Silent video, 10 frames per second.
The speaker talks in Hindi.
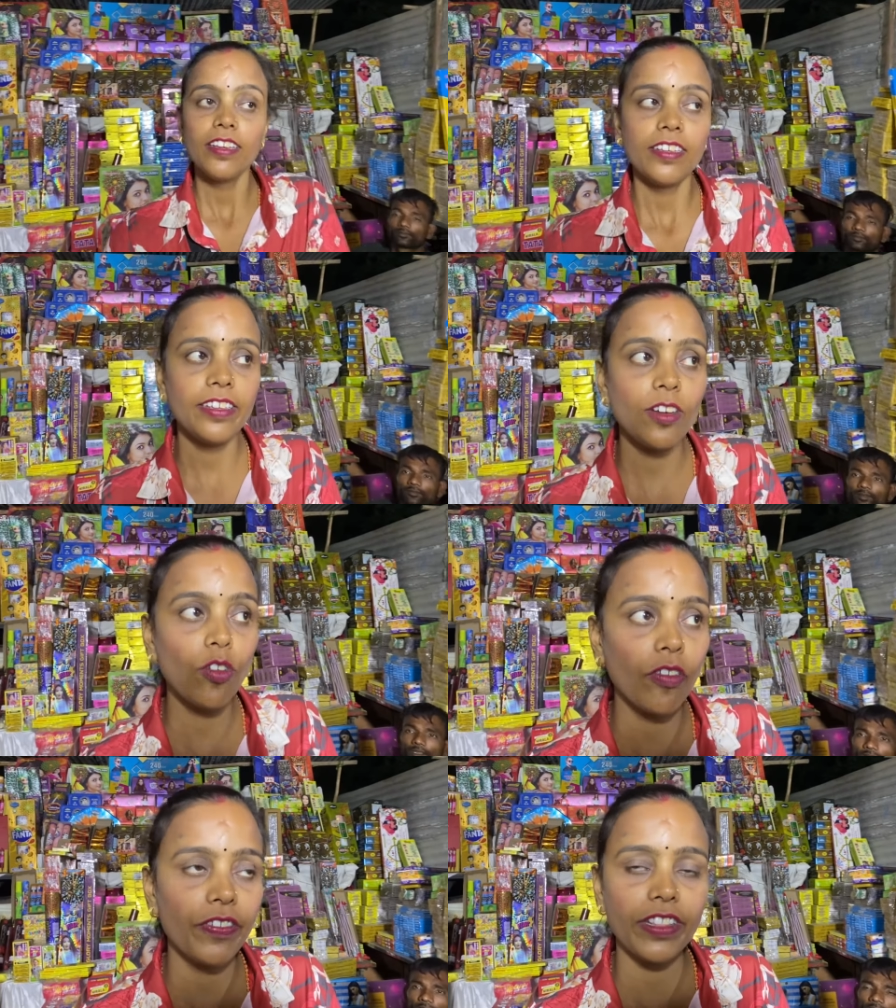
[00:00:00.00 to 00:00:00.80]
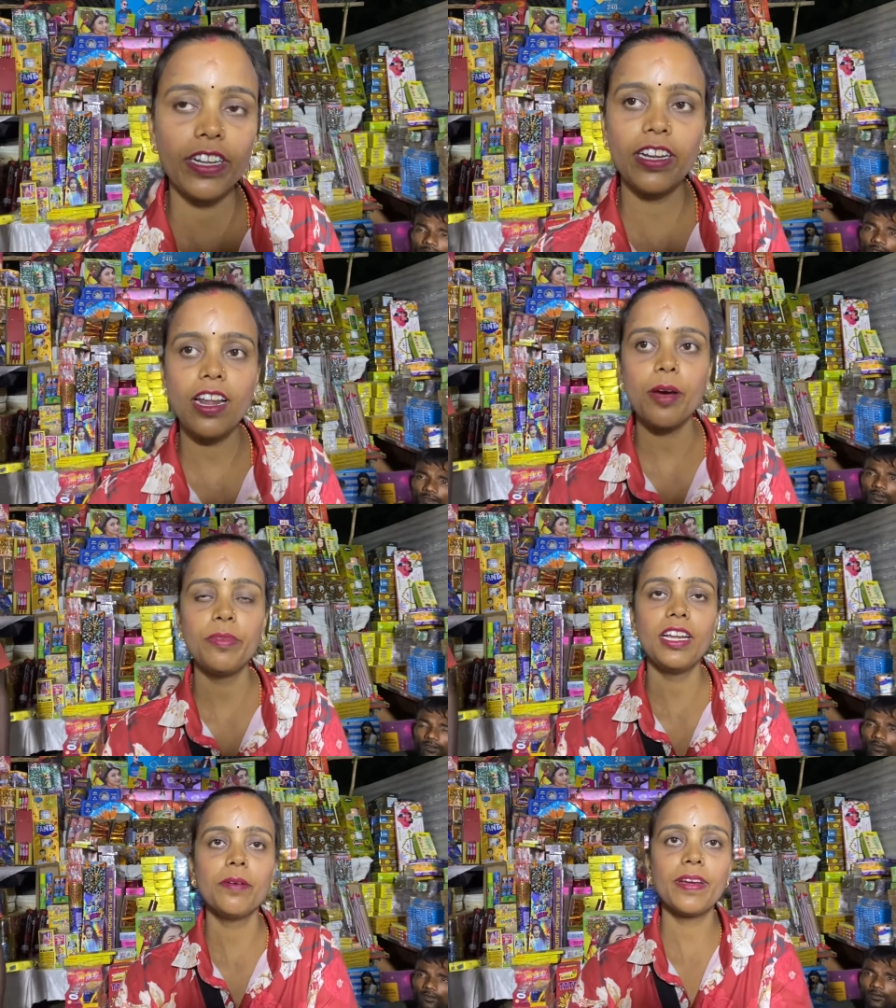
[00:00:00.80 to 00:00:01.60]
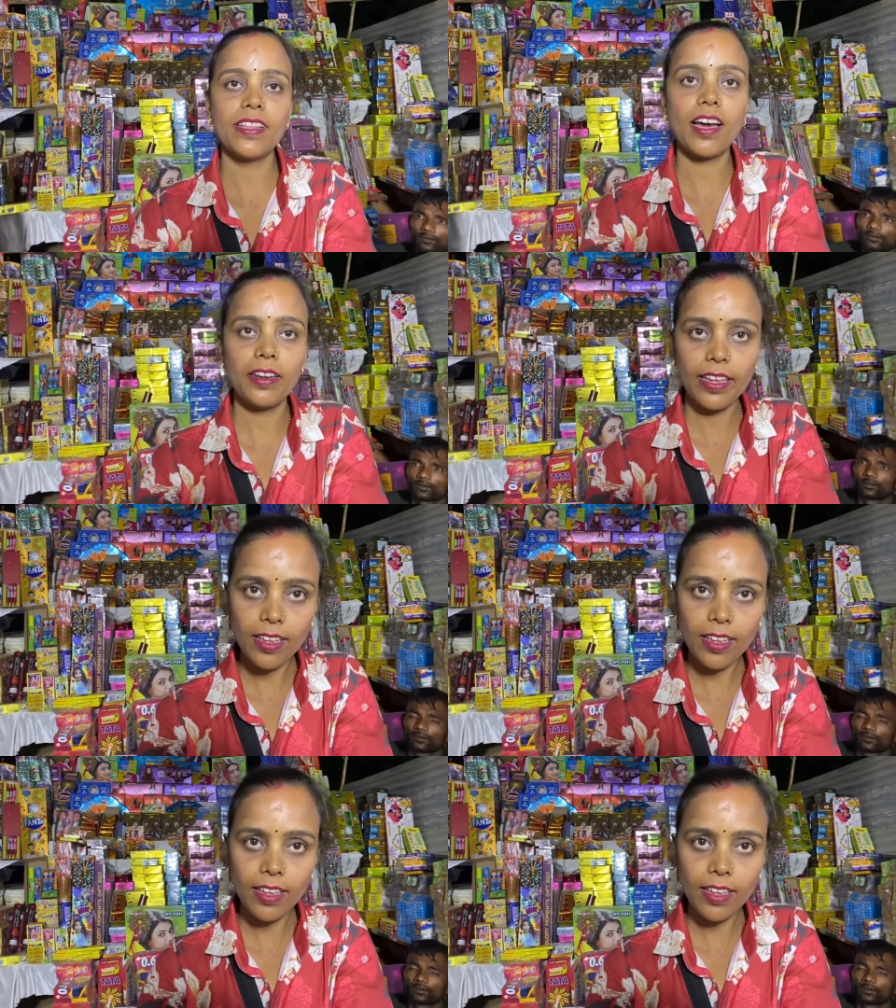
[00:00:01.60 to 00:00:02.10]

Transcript: ये गोविंद नगर रामलीला मैदान है